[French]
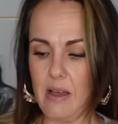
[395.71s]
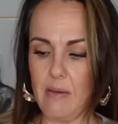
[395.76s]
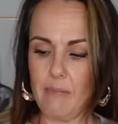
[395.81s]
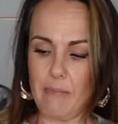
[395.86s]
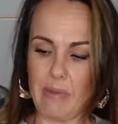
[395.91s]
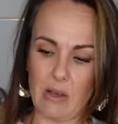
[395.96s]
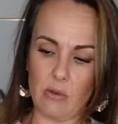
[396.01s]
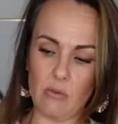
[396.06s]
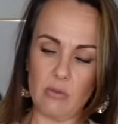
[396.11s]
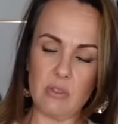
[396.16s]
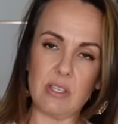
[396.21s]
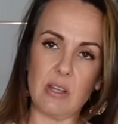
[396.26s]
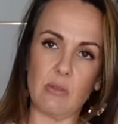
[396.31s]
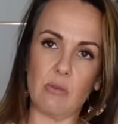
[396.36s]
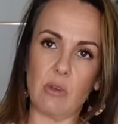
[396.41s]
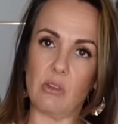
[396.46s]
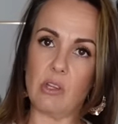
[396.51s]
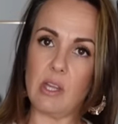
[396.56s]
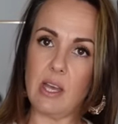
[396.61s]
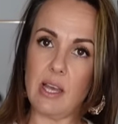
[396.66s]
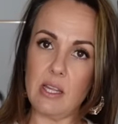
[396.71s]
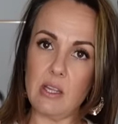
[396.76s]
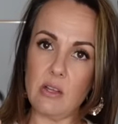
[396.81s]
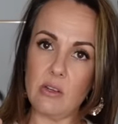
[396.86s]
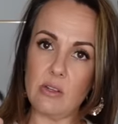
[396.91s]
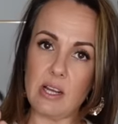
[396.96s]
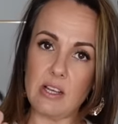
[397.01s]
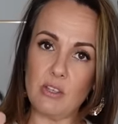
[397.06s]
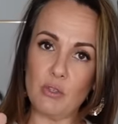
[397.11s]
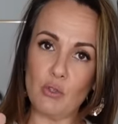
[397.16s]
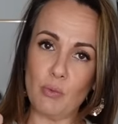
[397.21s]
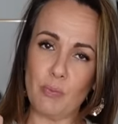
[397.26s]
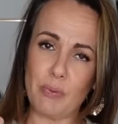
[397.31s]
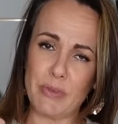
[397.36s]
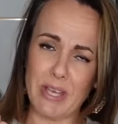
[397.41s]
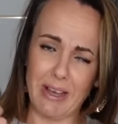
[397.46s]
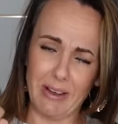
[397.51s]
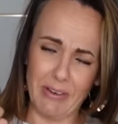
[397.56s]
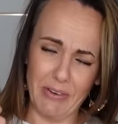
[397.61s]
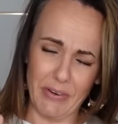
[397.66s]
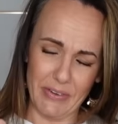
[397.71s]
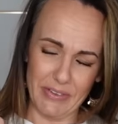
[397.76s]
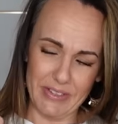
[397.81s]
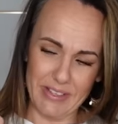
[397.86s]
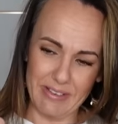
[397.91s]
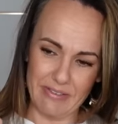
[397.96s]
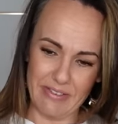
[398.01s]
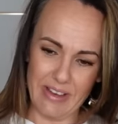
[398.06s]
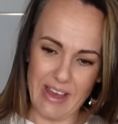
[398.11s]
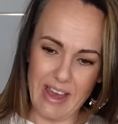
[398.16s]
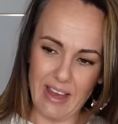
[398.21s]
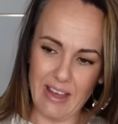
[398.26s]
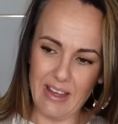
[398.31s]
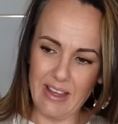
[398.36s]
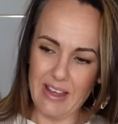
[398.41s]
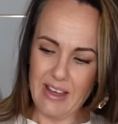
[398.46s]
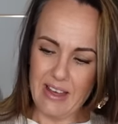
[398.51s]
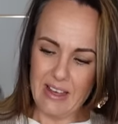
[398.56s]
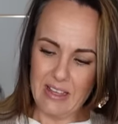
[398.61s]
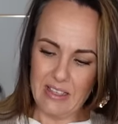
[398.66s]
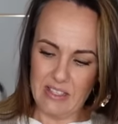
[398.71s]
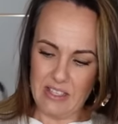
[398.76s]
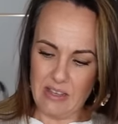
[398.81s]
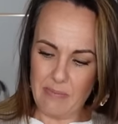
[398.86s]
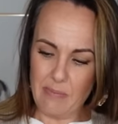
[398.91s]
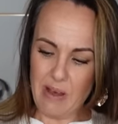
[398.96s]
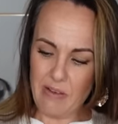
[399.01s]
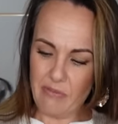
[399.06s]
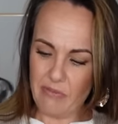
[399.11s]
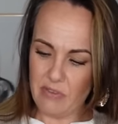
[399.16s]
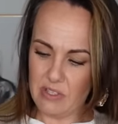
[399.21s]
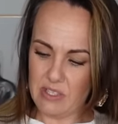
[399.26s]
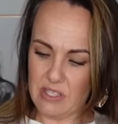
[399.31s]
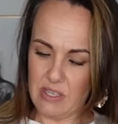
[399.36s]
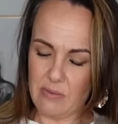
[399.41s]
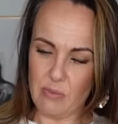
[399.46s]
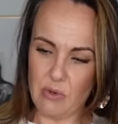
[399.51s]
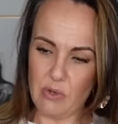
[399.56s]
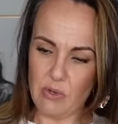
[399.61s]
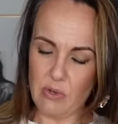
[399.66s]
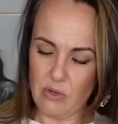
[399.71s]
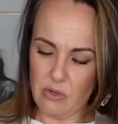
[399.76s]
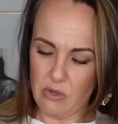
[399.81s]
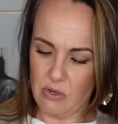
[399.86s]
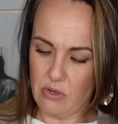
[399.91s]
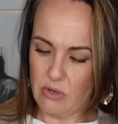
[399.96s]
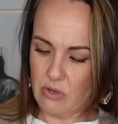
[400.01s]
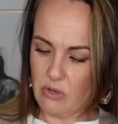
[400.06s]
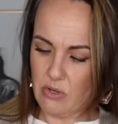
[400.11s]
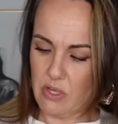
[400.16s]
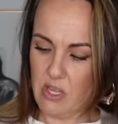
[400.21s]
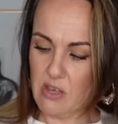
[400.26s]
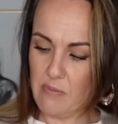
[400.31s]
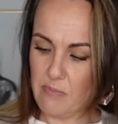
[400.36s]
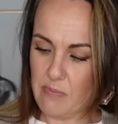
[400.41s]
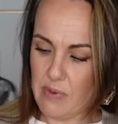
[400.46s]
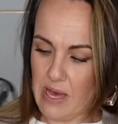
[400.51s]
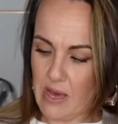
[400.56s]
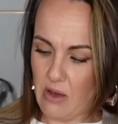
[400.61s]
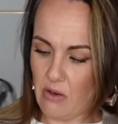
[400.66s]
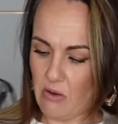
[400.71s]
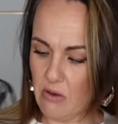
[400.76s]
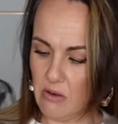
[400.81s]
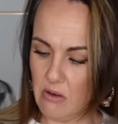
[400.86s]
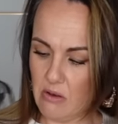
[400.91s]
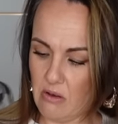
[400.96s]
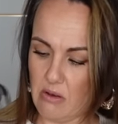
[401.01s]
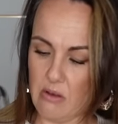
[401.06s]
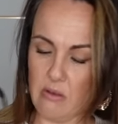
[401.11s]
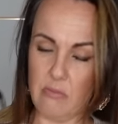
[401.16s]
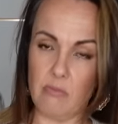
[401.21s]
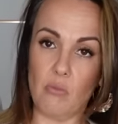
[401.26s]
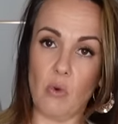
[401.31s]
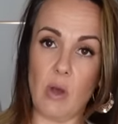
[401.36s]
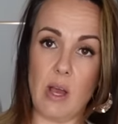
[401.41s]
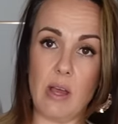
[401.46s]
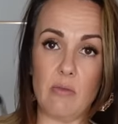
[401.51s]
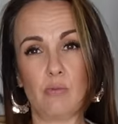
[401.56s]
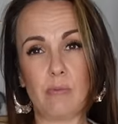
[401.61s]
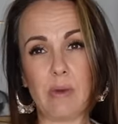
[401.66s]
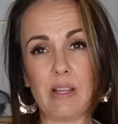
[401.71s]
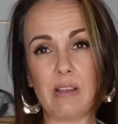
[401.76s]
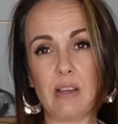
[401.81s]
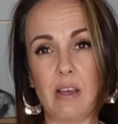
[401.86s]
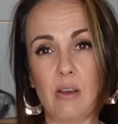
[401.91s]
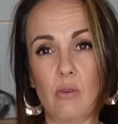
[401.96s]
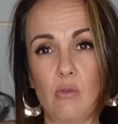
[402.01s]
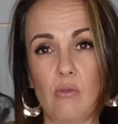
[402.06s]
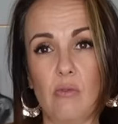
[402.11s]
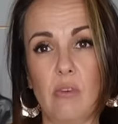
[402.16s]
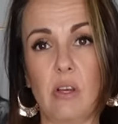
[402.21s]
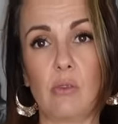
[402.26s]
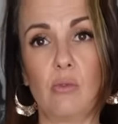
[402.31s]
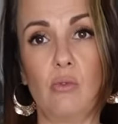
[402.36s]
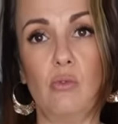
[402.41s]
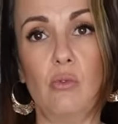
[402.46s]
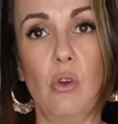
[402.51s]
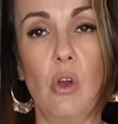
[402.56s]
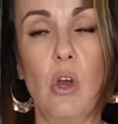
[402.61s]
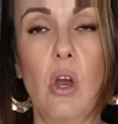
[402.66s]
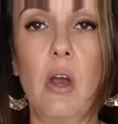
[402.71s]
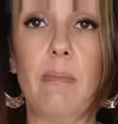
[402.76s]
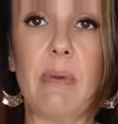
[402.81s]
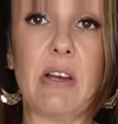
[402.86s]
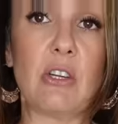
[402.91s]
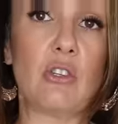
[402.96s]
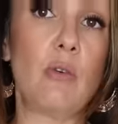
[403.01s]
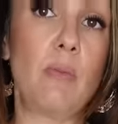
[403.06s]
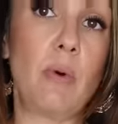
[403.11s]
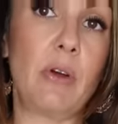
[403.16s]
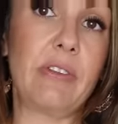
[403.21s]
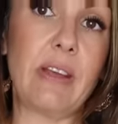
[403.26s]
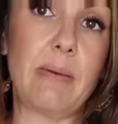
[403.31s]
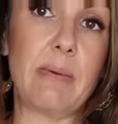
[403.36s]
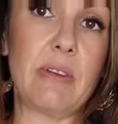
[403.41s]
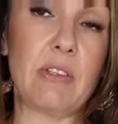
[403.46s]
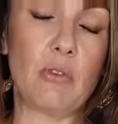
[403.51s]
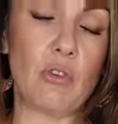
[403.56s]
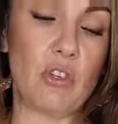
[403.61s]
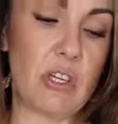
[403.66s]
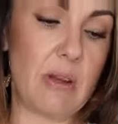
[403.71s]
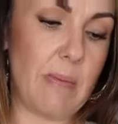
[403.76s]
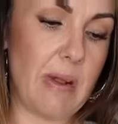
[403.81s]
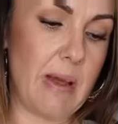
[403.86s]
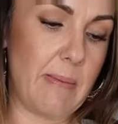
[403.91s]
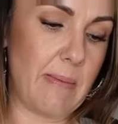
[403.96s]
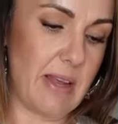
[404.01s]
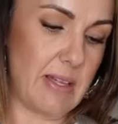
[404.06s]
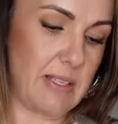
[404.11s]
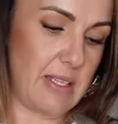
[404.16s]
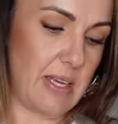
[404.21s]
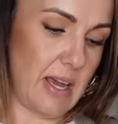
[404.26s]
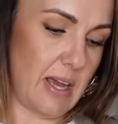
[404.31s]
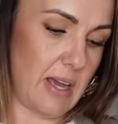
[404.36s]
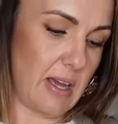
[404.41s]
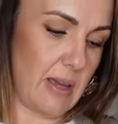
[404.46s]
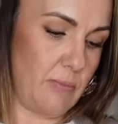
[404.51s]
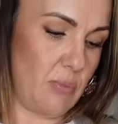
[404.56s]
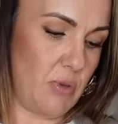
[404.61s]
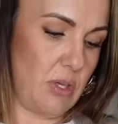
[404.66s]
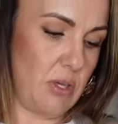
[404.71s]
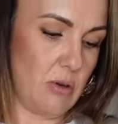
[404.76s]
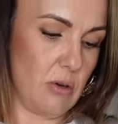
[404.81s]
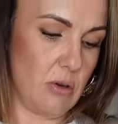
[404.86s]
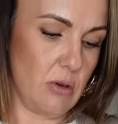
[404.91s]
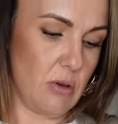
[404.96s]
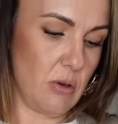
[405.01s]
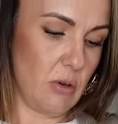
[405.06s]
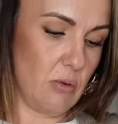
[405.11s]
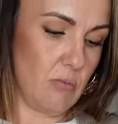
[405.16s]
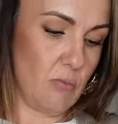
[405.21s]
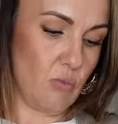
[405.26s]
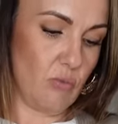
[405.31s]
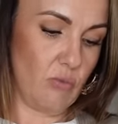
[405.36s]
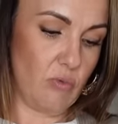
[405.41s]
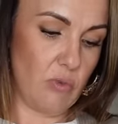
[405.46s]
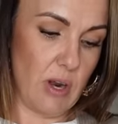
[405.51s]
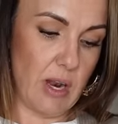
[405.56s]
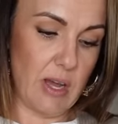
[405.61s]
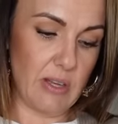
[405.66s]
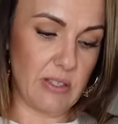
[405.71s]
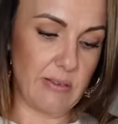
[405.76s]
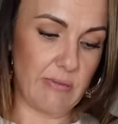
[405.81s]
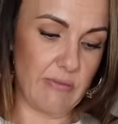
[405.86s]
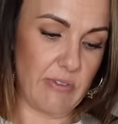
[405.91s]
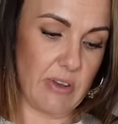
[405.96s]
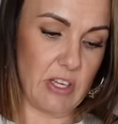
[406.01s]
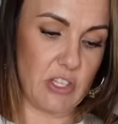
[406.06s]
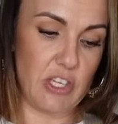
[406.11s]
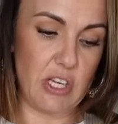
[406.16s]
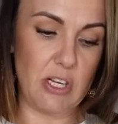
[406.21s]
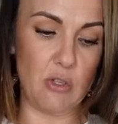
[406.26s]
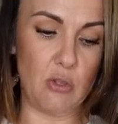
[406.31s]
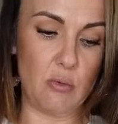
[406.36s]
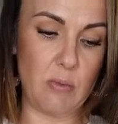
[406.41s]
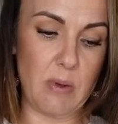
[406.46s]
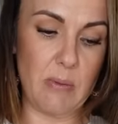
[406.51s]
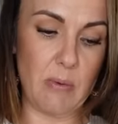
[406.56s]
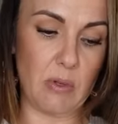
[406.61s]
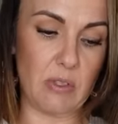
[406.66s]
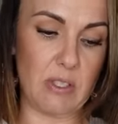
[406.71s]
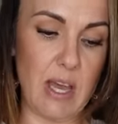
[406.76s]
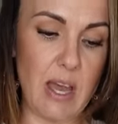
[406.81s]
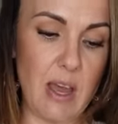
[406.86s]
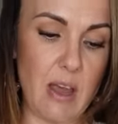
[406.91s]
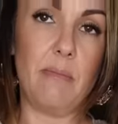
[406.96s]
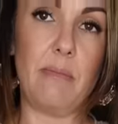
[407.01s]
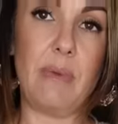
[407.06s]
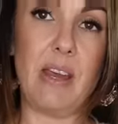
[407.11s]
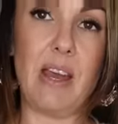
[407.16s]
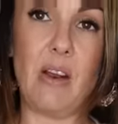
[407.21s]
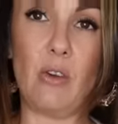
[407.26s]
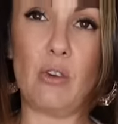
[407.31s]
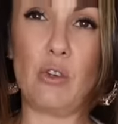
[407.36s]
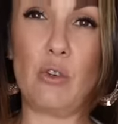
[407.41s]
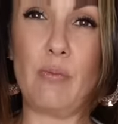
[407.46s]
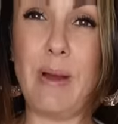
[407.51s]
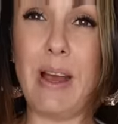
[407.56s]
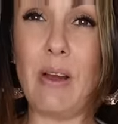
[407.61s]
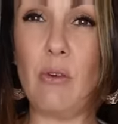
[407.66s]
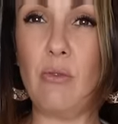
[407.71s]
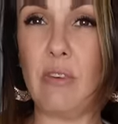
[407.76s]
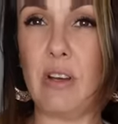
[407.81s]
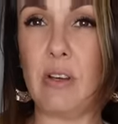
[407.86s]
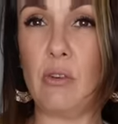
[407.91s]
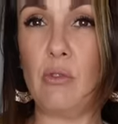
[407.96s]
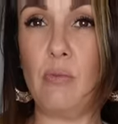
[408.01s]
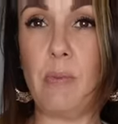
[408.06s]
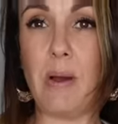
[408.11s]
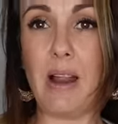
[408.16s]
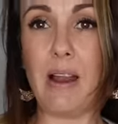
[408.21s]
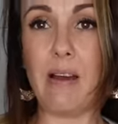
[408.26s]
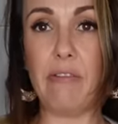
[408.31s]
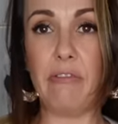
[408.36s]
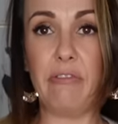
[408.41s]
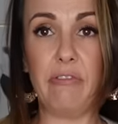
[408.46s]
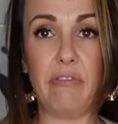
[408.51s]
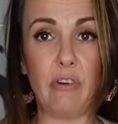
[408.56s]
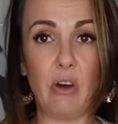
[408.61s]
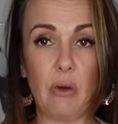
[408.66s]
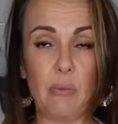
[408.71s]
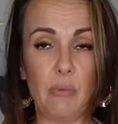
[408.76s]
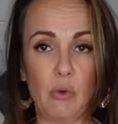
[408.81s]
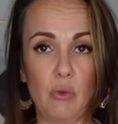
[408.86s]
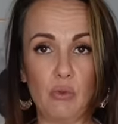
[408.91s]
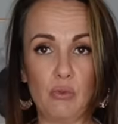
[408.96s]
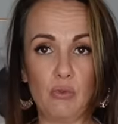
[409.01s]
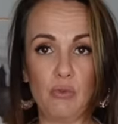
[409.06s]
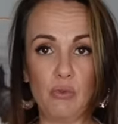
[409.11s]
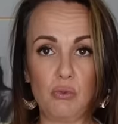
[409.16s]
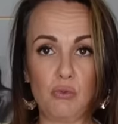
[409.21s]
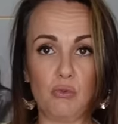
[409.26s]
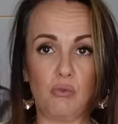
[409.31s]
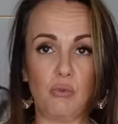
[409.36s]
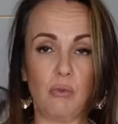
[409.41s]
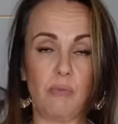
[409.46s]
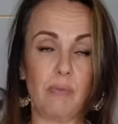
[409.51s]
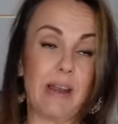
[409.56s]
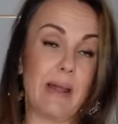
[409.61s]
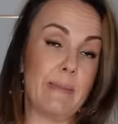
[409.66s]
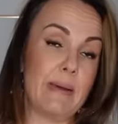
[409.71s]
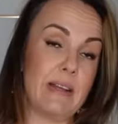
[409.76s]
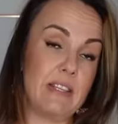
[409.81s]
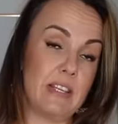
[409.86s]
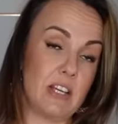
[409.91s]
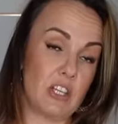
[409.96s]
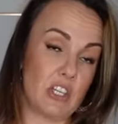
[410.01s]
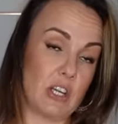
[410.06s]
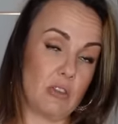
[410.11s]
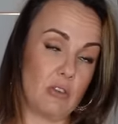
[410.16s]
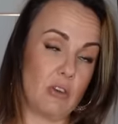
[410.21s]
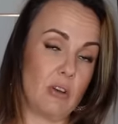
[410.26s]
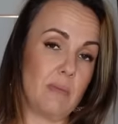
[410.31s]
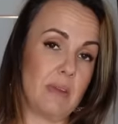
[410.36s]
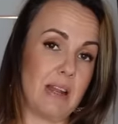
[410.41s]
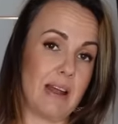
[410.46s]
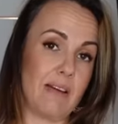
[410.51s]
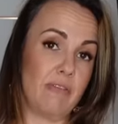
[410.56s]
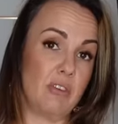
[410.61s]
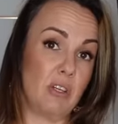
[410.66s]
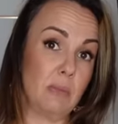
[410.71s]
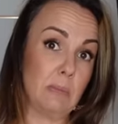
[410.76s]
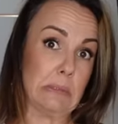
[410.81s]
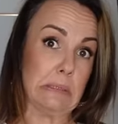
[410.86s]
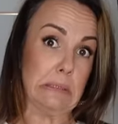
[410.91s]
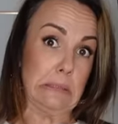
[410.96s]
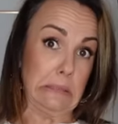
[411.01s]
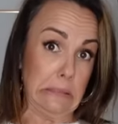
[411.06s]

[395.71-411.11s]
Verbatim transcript: Par contre, ça doit traîner dans la soupe, ça, en hiver c'est pas forcément euh, hyper... je euh, ouais, pas très convaincue. Bah, je le porterai parce que j'aime la matière et puis euh, voilà, ça me fait un gilet supplémentaire. Mais alors, je suis pas convaincue par la forme du tout. La matière, j'adore, mais la forme...